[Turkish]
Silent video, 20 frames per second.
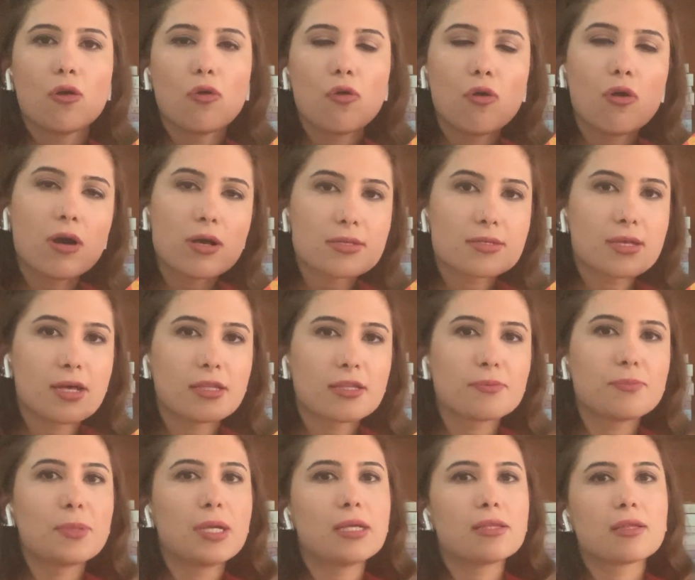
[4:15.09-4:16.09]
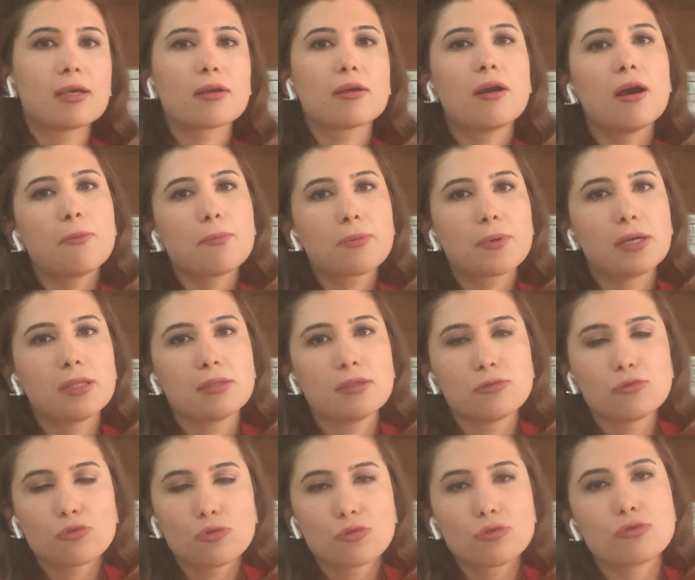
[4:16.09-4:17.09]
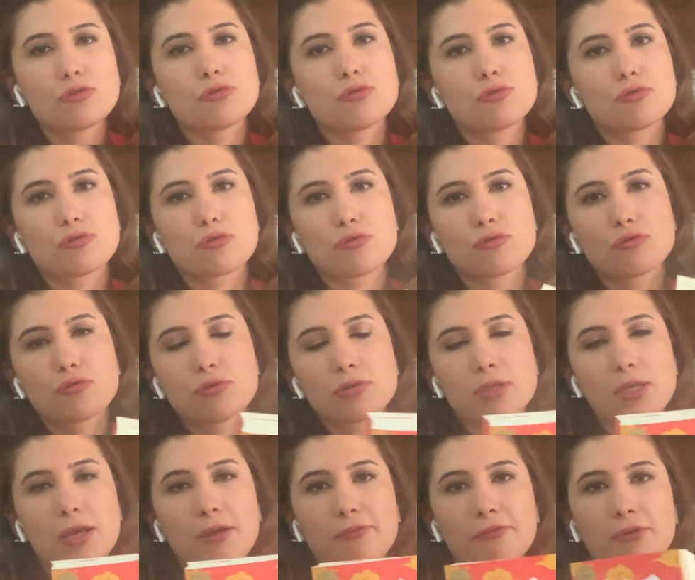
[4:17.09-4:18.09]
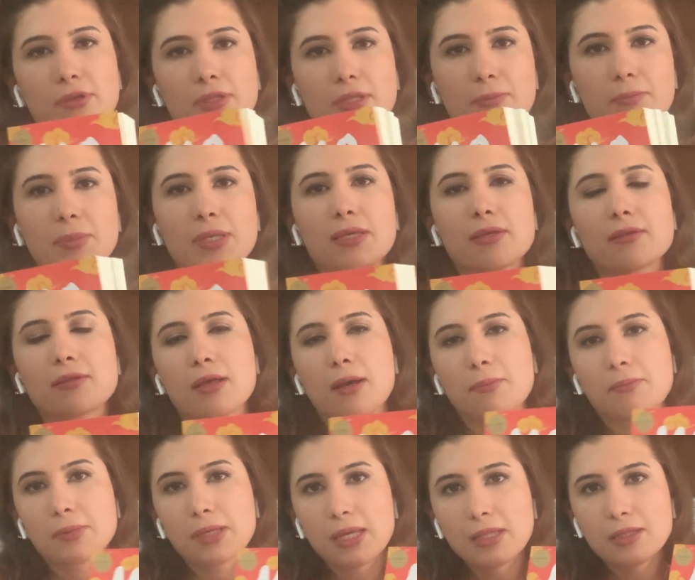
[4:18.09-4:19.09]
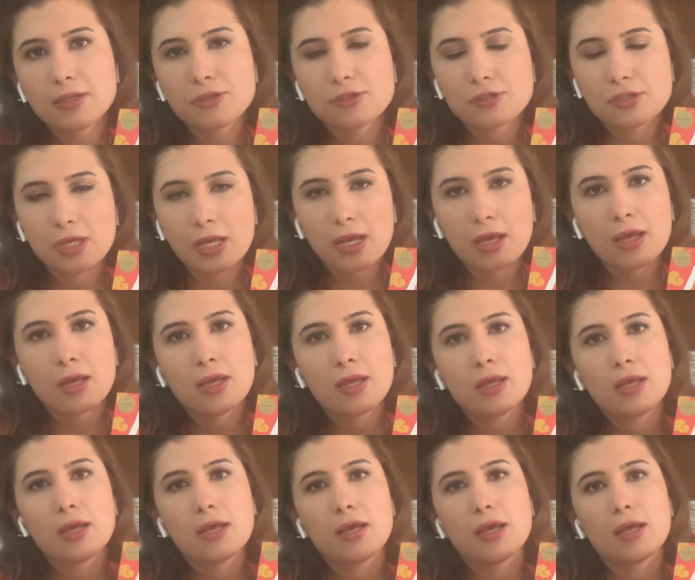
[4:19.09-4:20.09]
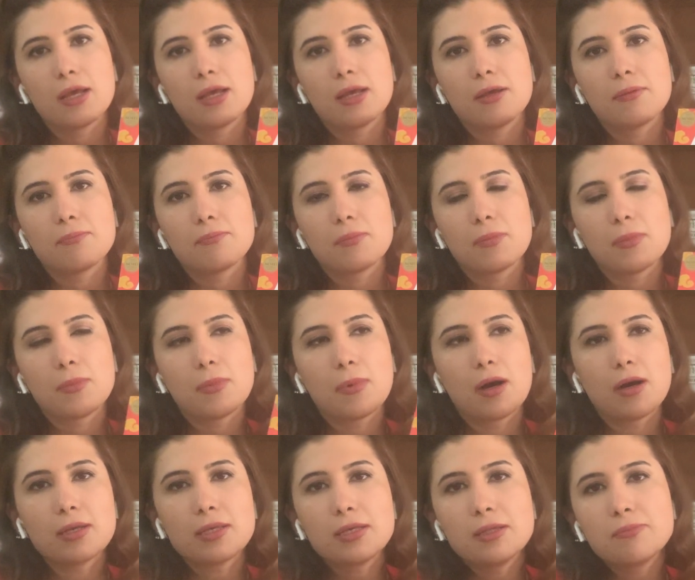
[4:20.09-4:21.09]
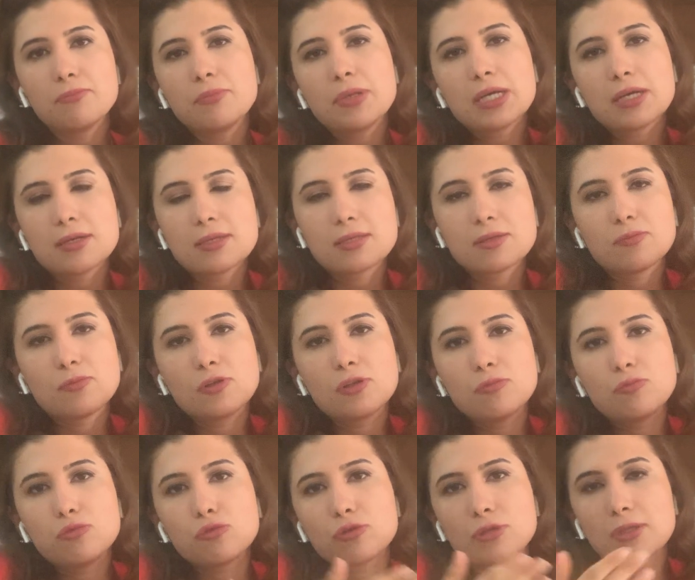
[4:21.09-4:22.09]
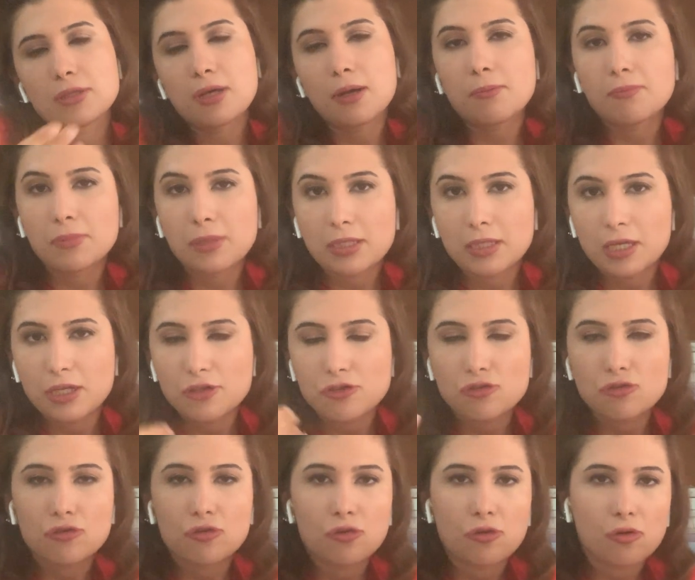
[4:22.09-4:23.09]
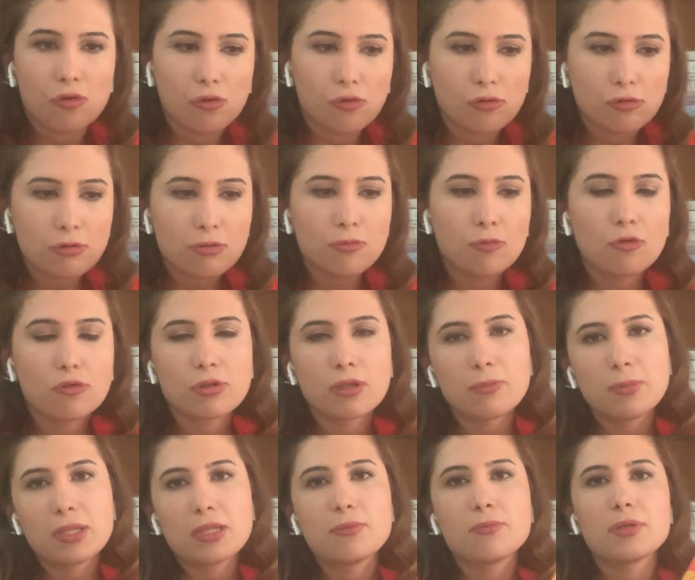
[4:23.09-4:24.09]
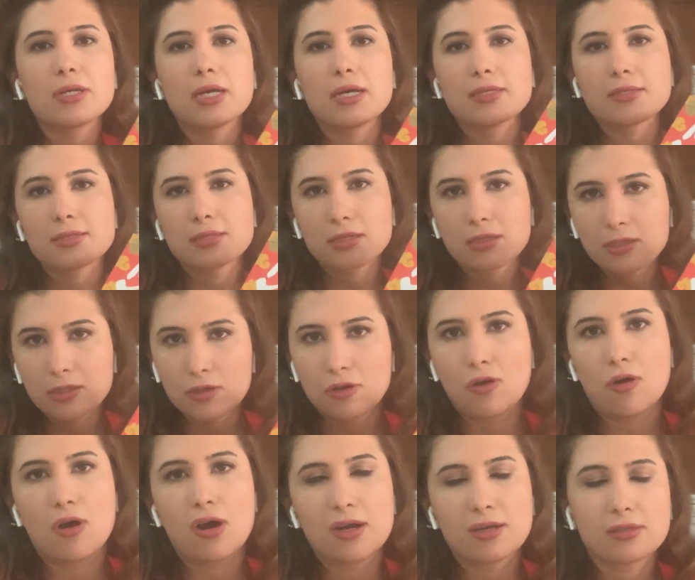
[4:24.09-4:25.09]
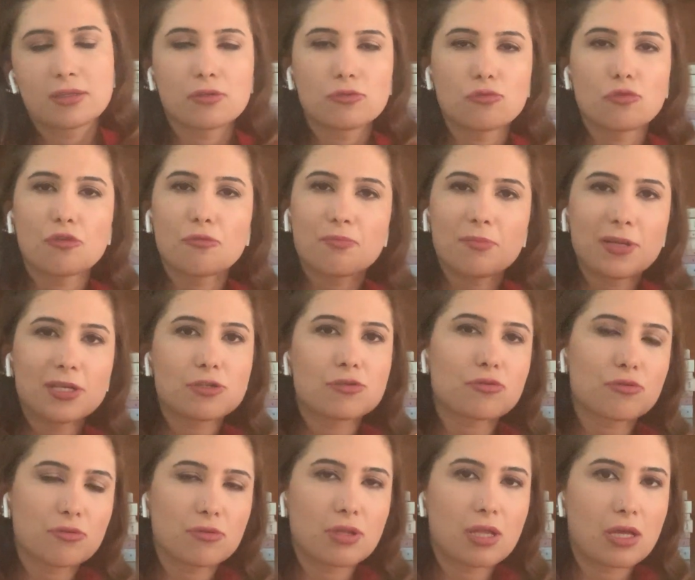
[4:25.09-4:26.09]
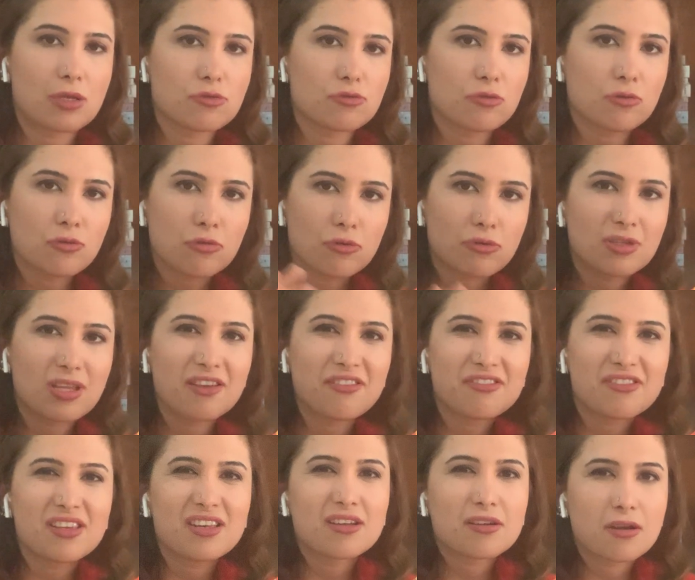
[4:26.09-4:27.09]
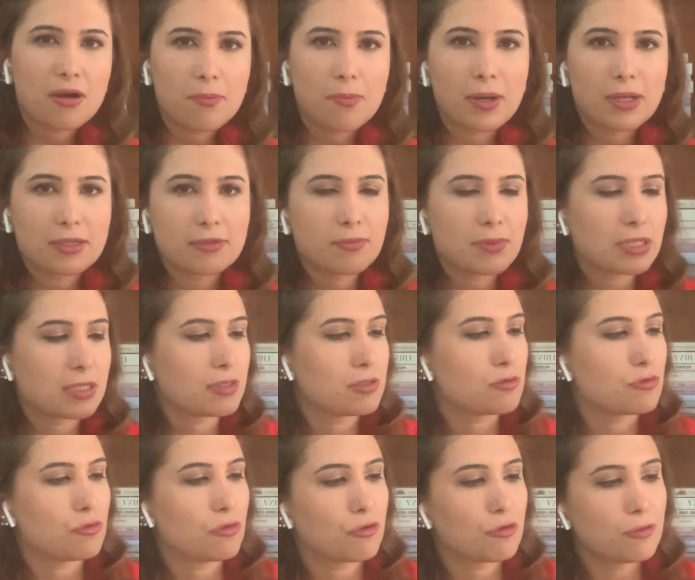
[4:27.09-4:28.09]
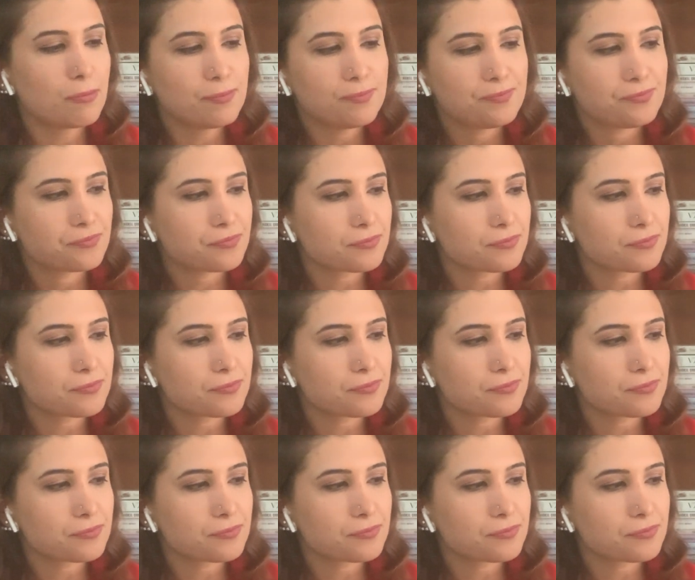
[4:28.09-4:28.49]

O azaltmaya da kapkalın 900 küsür sayfalık bir kitap gelince e, ayın bir kısmını bu kitapla geçiriyor oldum. O da beni biraz sıkıyor. Artık 4-5 günden sonra o defteri kapatmak istiyorum.